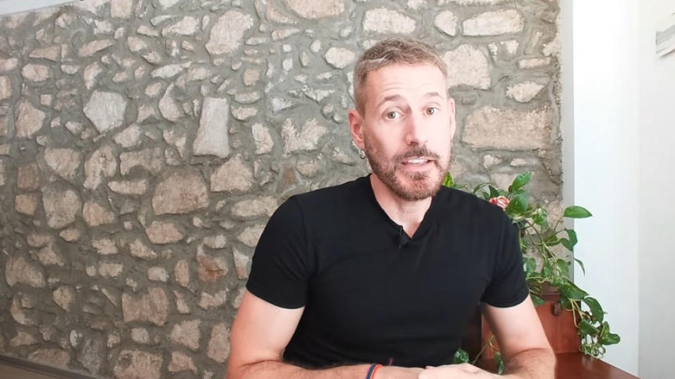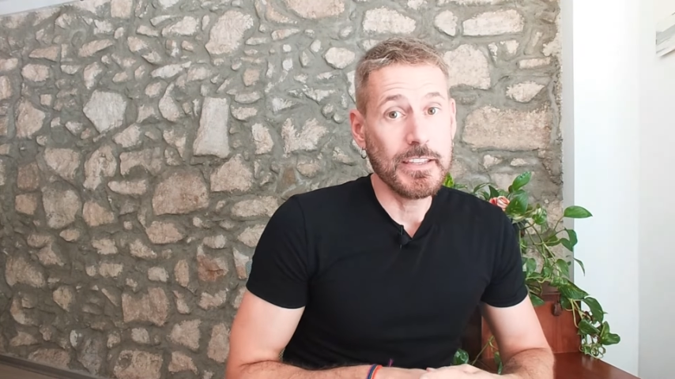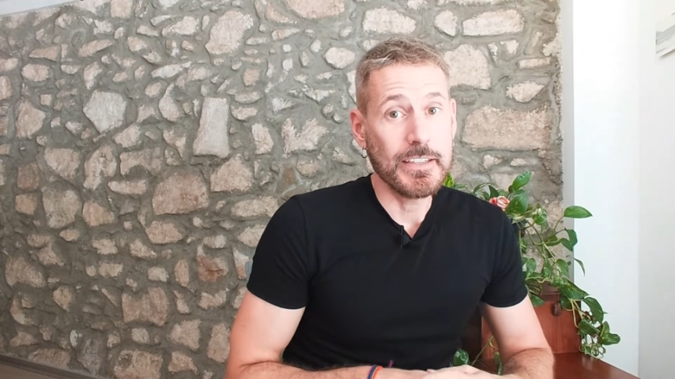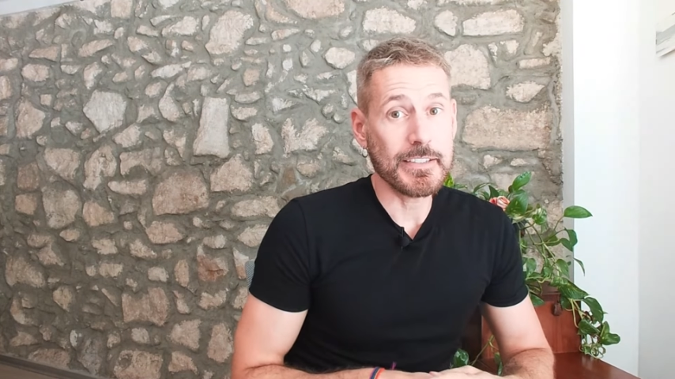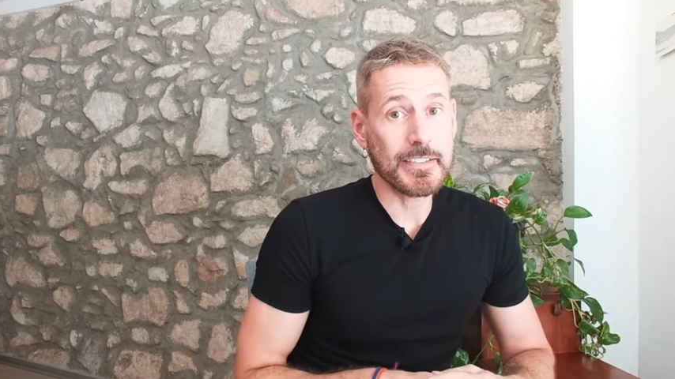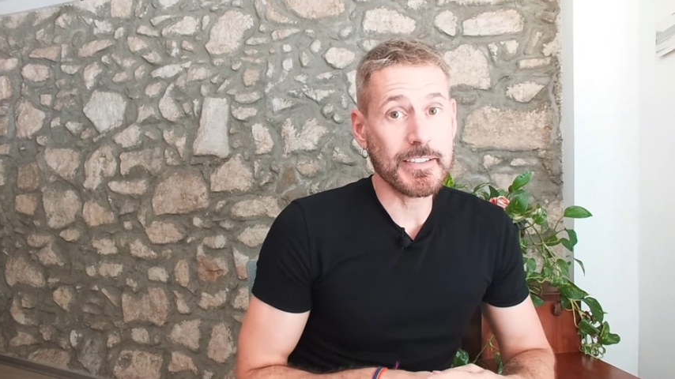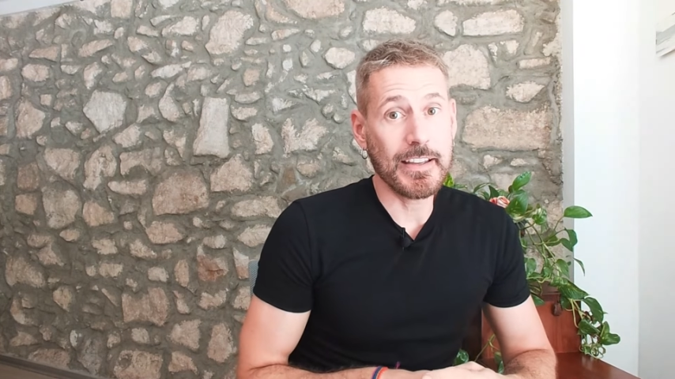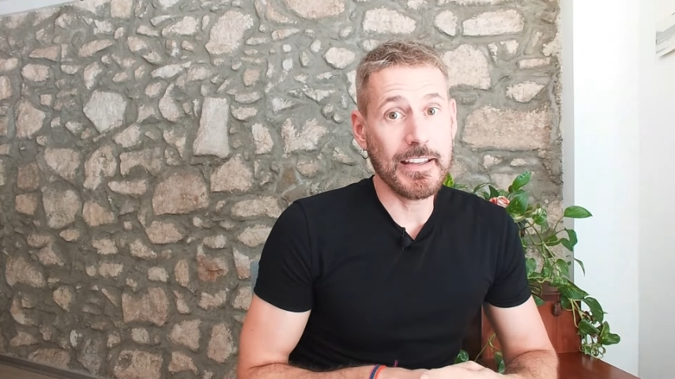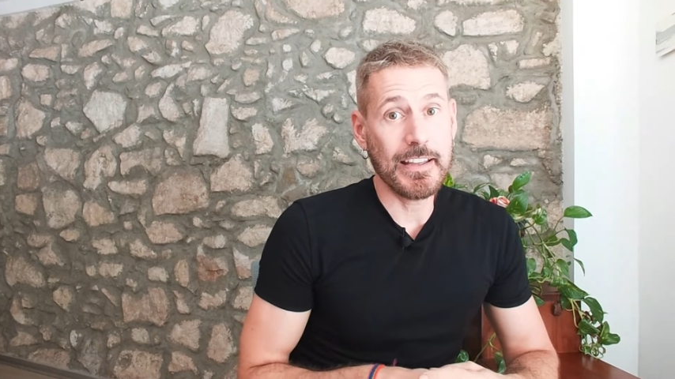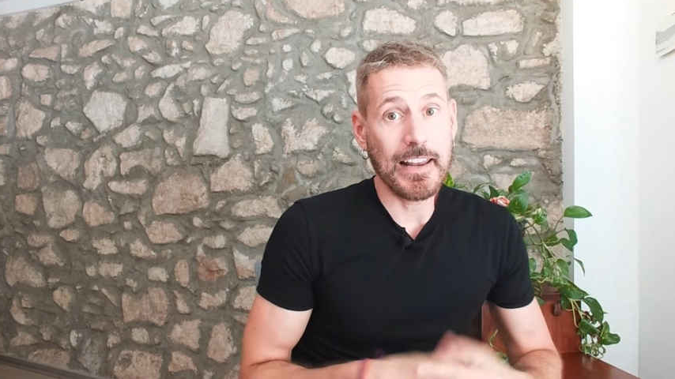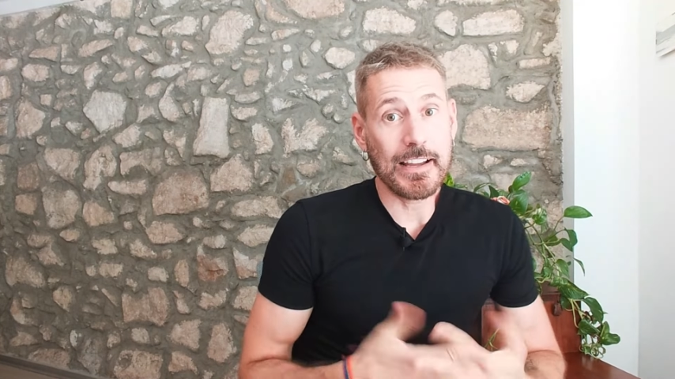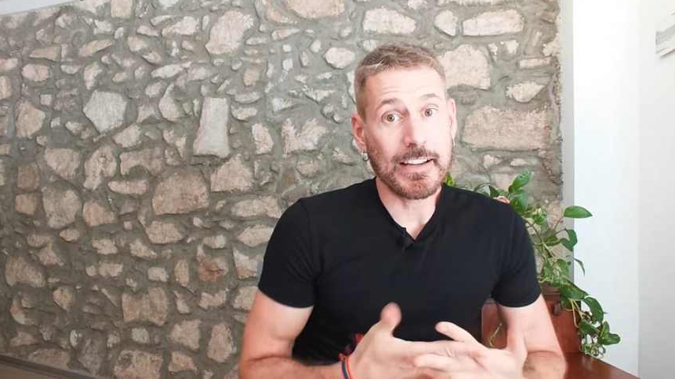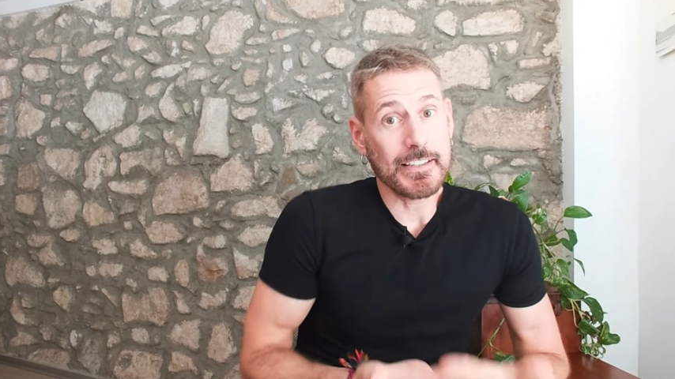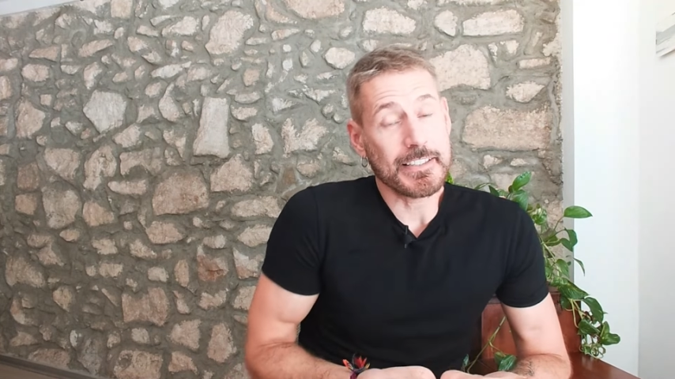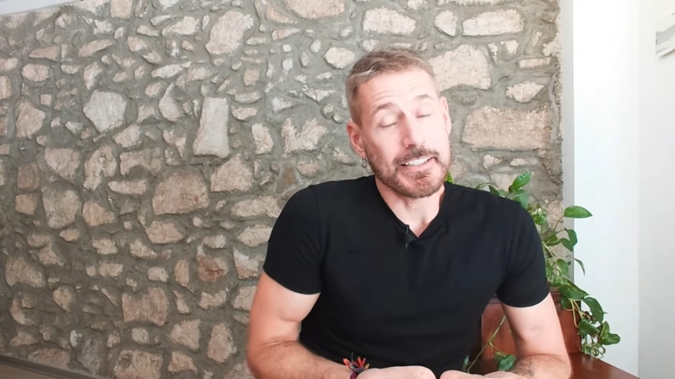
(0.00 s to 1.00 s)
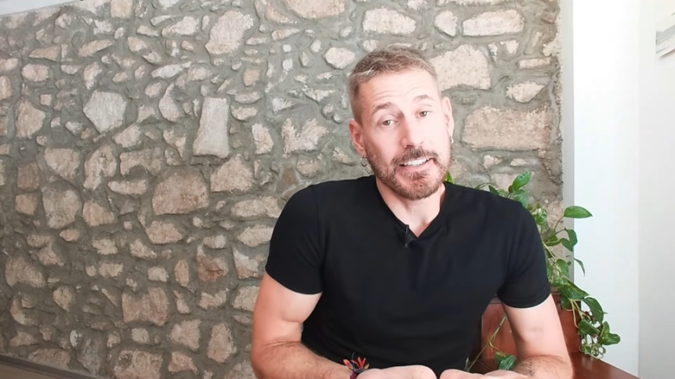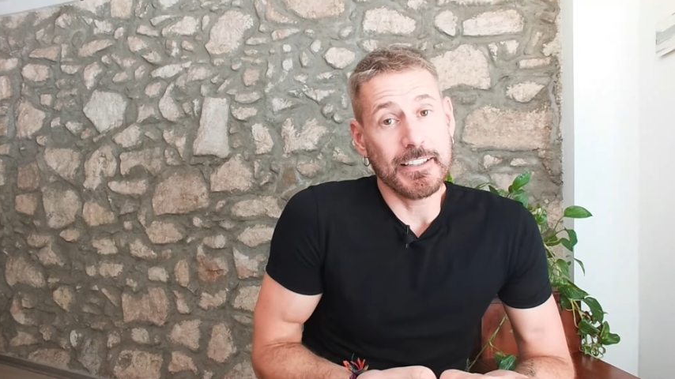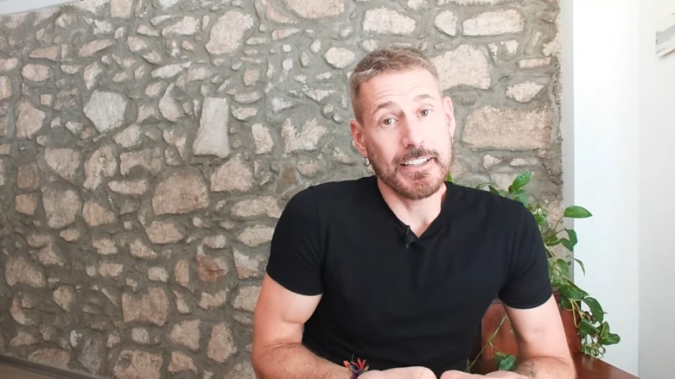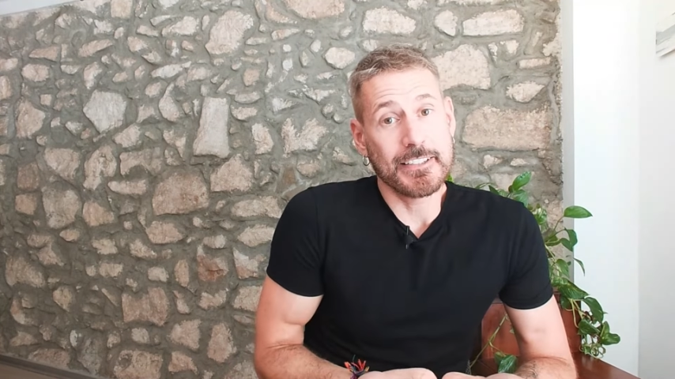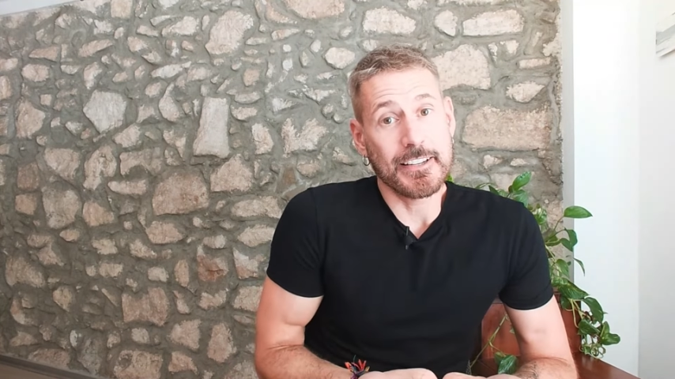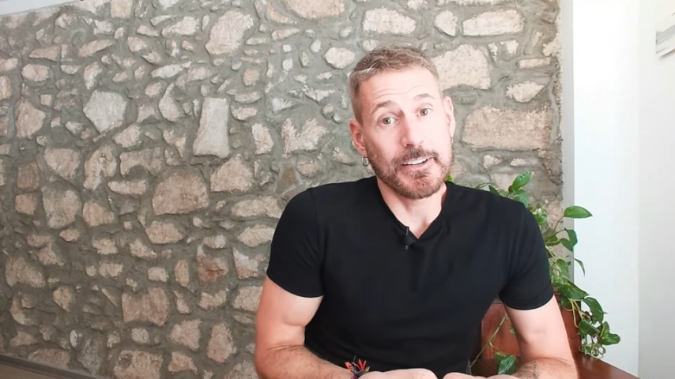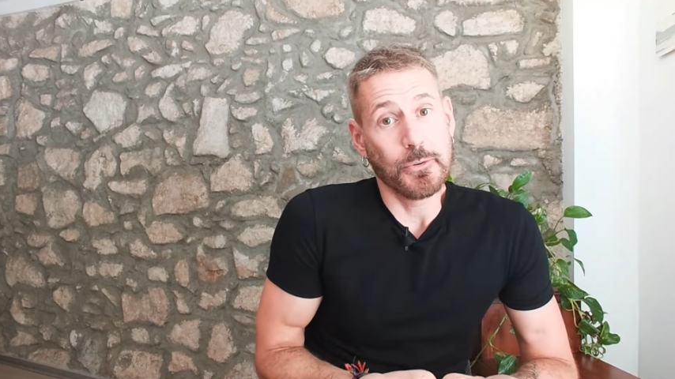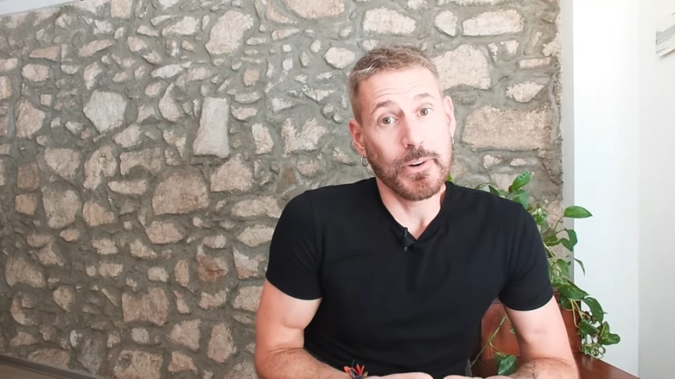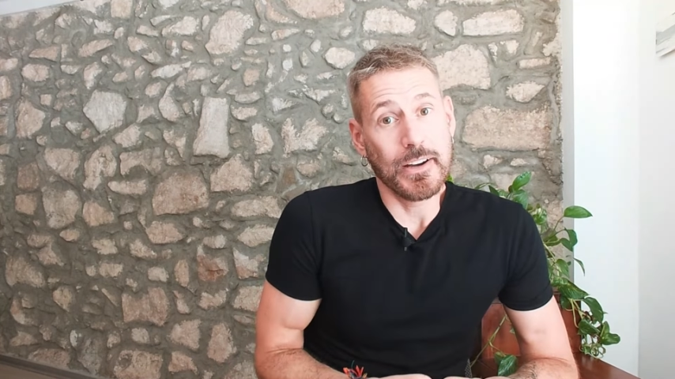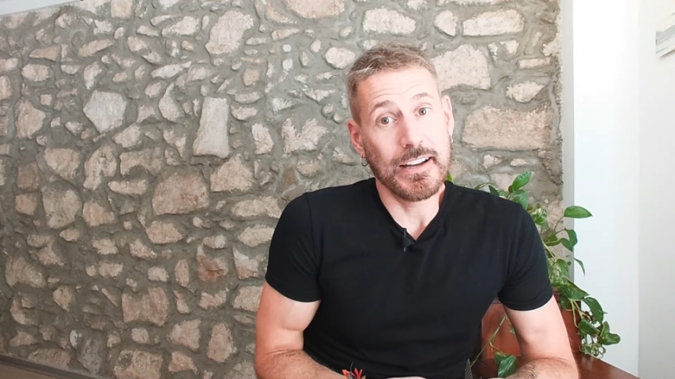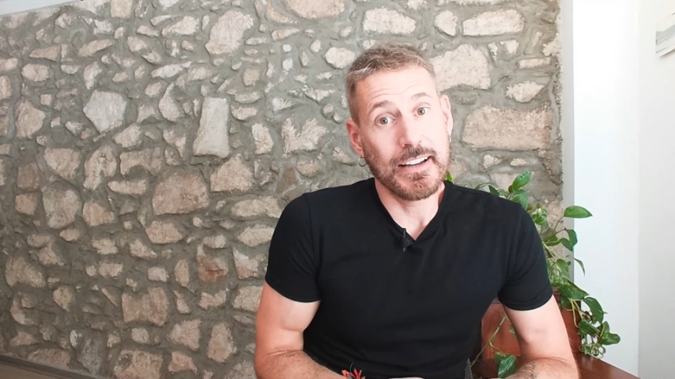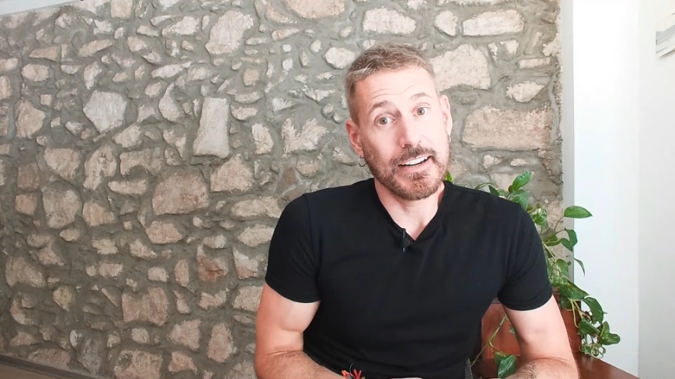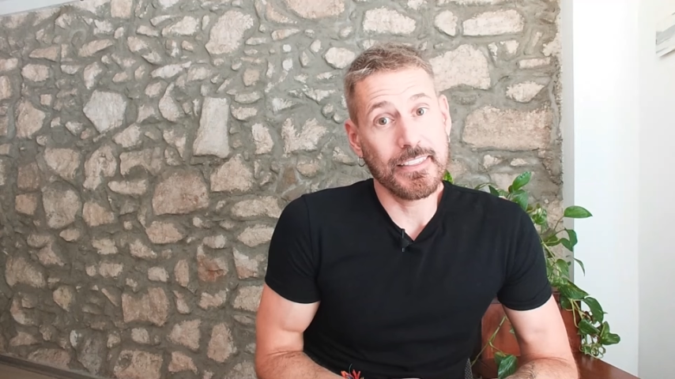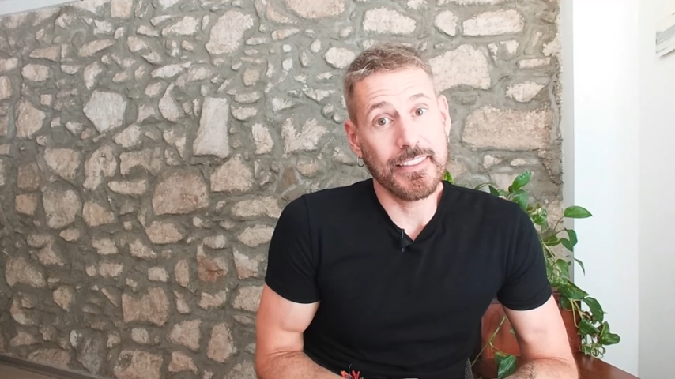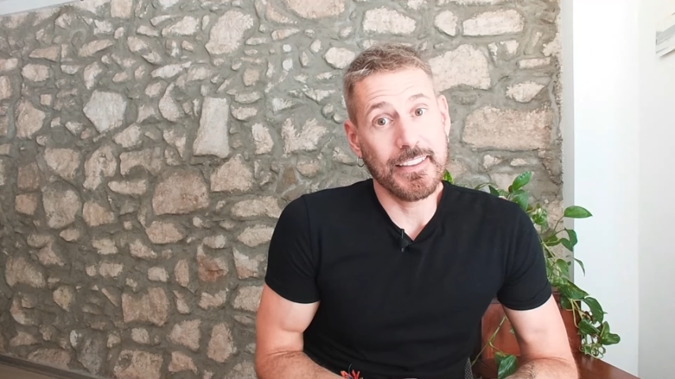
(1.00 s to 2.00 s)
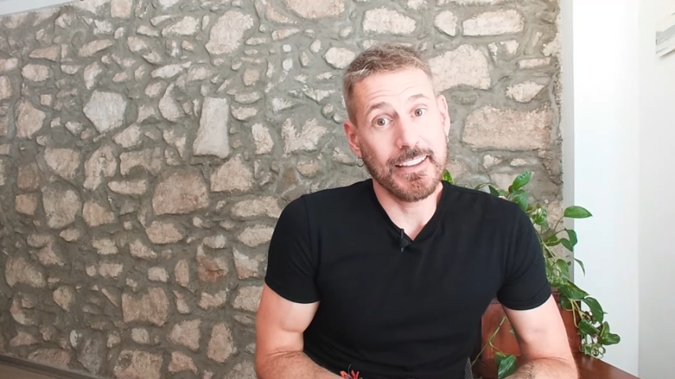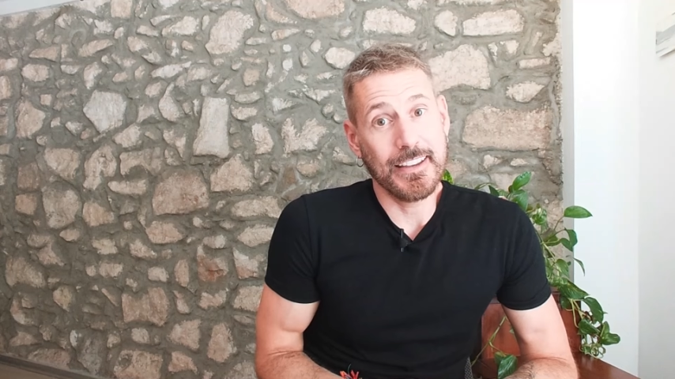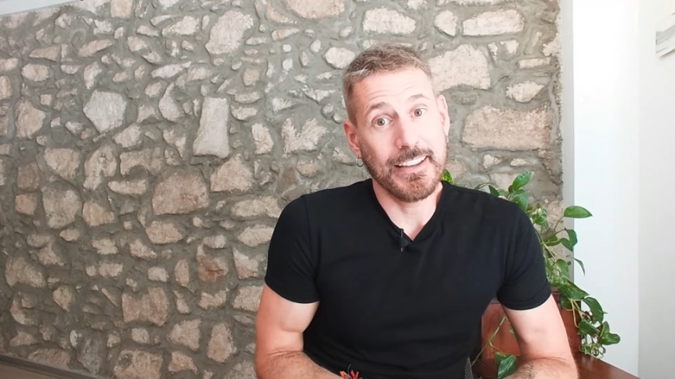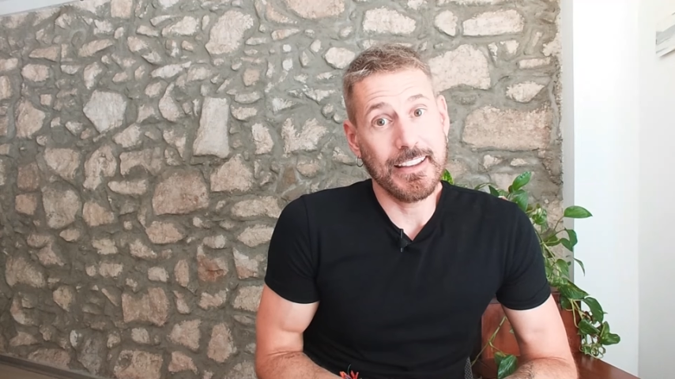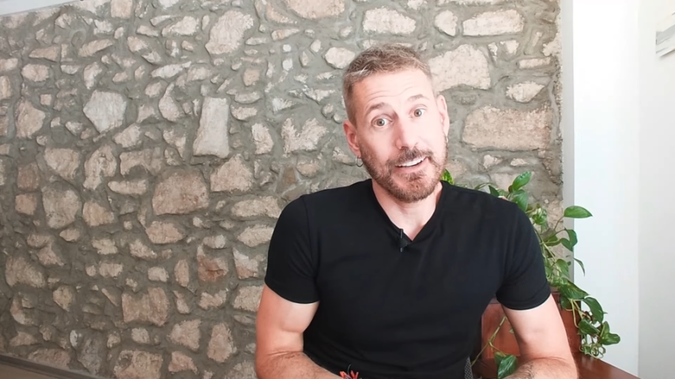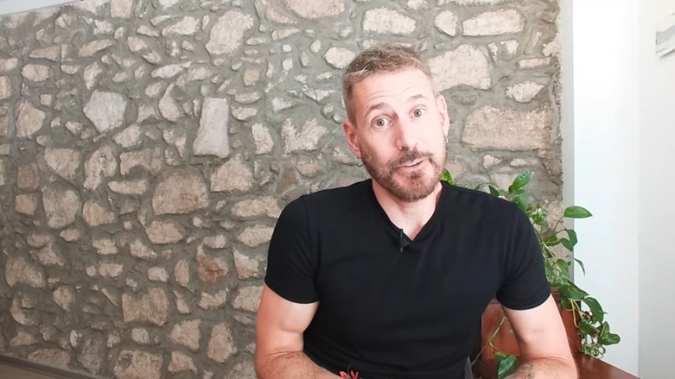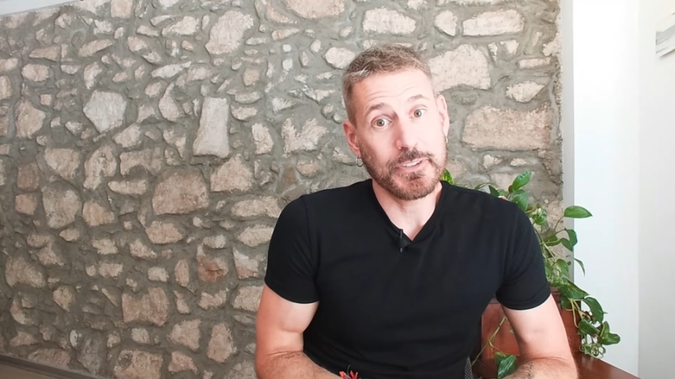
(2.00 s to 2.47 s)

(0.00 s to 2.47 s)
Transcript: Y es que la casa es el lugar de